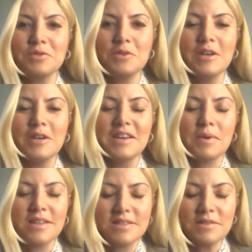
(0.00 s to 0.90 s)
bunu
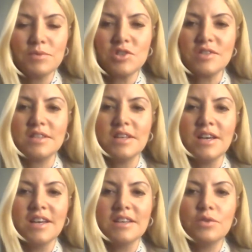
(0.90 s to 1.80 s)
belirtmiştin.
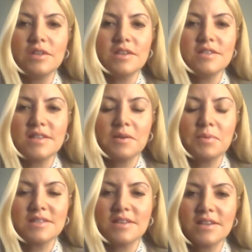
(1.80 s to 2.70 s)
Yunanistan
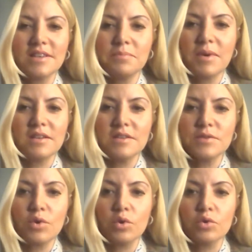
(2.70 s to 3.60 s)
pazarına girmen
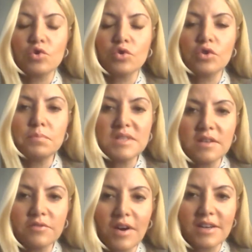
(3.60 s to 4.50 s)
nasıl oldu? Çünkü biz de
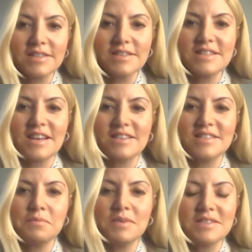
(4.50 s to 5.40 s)
farkındaysan
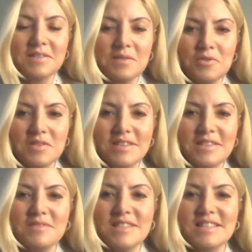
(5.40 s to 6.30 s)
tabii
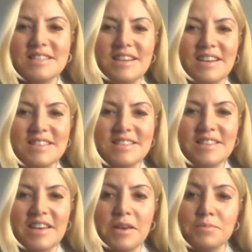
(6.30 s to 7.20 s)
yatırımcılarımız
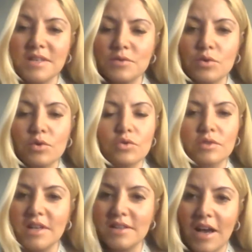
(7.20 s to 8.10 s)
adına da hep sana soruyorduk
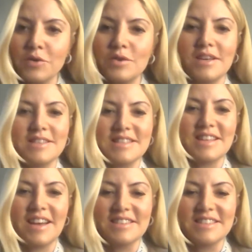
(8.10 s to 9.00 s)
neden
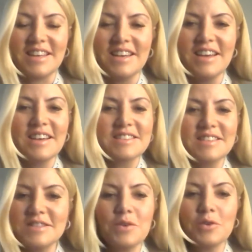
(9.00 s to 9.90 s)
Yunanistan diye.
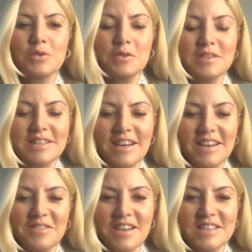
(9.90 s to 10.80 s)
Nasıl oldu o
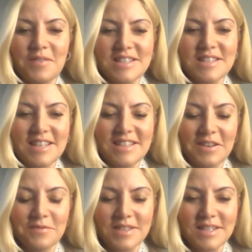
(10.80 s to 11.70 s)
hikaye? Biraz bahseder
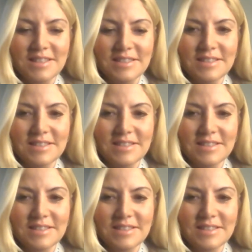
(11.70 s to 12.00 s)
misin?